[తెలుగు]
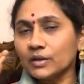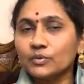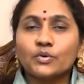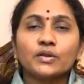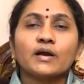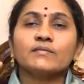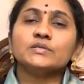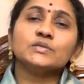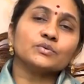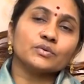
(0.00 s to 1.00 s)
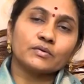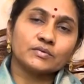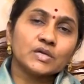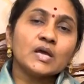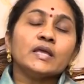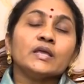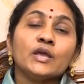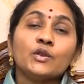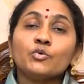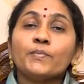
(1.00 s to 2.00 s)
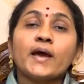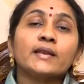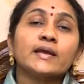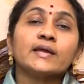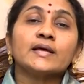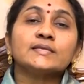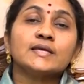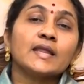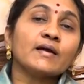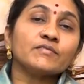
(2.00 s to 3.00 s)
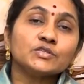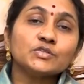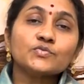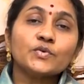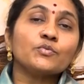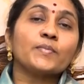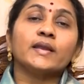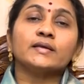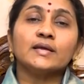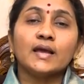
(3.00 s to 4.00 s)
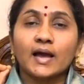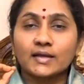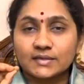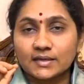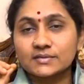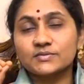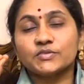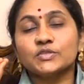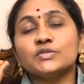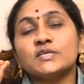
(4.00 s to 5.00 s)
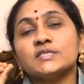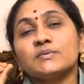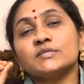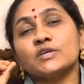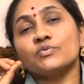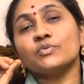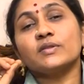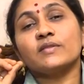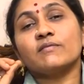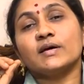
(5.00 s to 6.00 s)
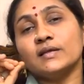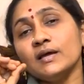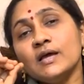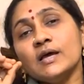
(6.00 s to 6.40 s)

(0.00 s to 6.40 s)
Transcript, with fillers: ఇంకోటి కావచ్చు ఇంకోటి కావచ్చు ఏ రూపానికైనా సరే ఆ విష్ణు స్వరూపానికి ఆ చక్ర విష్ణు సహస్రామాన్ని చదువుకున్న తర్వాత